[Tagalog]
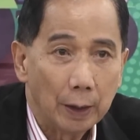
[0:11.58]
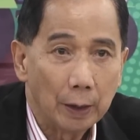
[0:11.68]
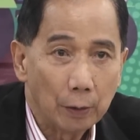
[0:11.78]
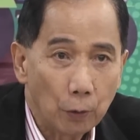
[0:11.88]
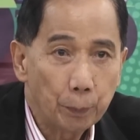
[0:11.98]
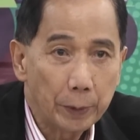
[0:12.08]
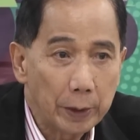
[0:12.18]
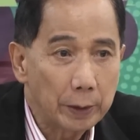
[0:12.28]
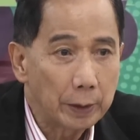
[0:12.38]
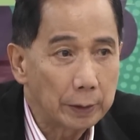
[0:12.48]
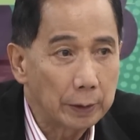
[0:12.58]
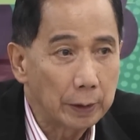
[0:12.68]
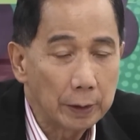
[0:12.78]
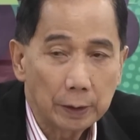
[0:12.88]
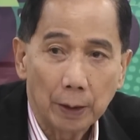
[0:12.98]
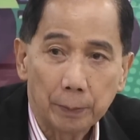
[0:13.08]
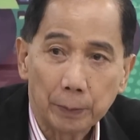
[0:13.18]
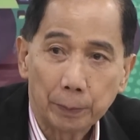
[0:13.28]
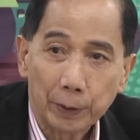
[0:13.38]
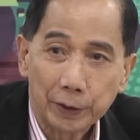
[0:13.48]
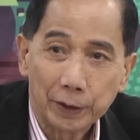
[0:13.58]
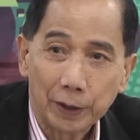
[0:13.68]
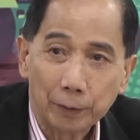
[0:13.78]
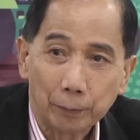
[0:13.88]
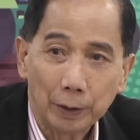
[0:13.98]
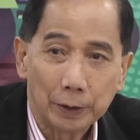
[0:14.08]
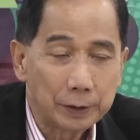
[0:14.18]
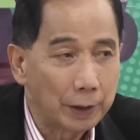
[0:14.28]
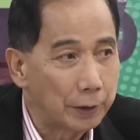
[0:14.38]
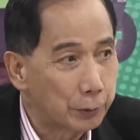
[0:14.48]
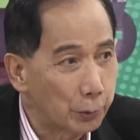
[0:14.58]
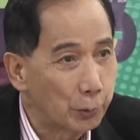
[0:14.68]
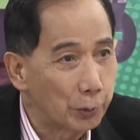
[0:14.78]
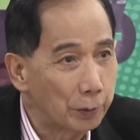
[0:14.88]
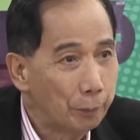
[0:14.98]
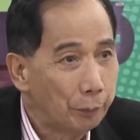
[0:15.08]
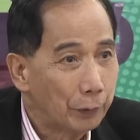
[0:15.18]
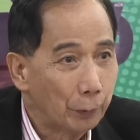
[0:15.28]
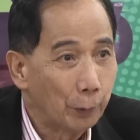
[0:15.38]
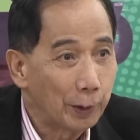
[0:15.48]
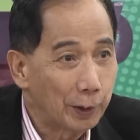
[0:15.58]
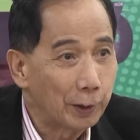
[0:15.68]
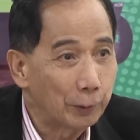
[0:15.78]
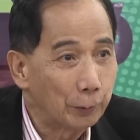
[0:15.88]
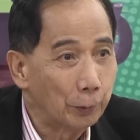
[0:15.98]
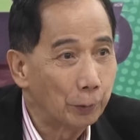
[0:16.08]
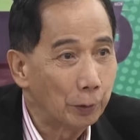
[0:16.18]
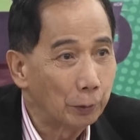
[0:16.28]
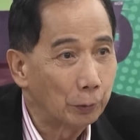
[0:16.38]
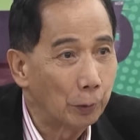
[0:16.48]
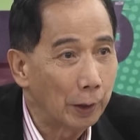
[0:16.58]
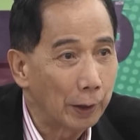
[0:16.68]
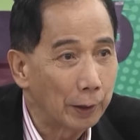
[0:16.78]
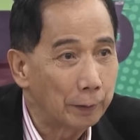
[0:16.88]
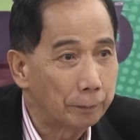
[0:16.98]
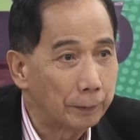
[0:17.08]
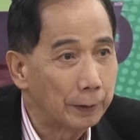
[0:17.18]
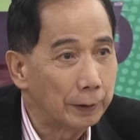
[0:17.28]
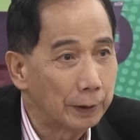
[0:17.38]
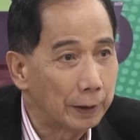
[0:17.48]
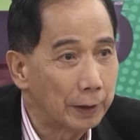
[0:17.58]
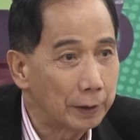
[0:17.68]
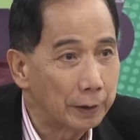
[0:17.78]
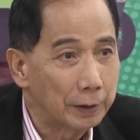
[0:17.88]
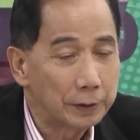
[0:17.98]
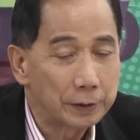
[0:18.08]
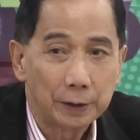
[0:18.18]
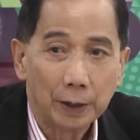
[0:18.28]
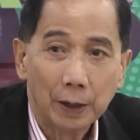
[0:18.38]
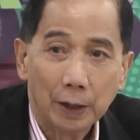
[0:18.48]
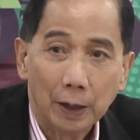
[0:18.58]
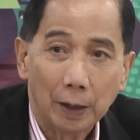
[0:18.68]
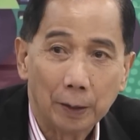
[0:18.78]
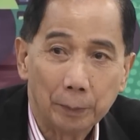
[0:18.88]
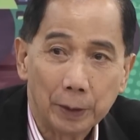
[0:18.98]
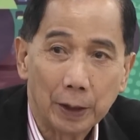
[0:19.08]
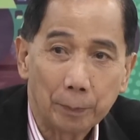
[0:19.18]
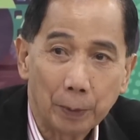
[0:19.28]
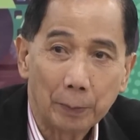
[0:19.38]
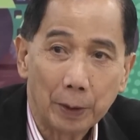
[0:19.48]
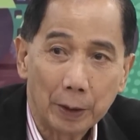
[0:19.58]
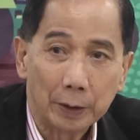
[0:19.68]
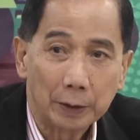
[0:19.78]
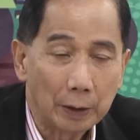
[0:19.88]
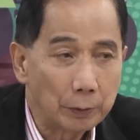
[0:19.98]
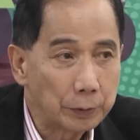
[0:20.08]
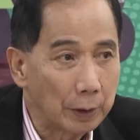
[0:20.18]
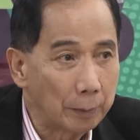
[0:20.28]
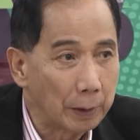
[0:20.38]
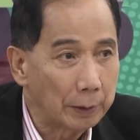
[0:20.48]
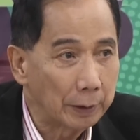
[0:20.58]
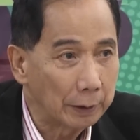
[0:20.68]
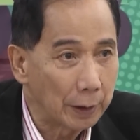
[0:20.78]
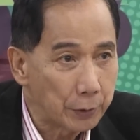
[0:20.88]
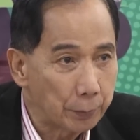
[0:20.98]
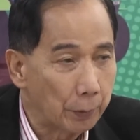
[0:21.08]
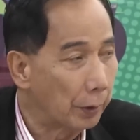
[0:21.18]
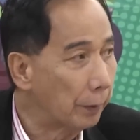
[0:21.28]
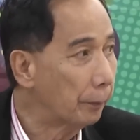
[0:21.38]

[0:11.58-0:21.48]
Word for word: and hoping that the incoming president will decide soon whether to go ahead further increase uh, beyond 500,000 metric tons more.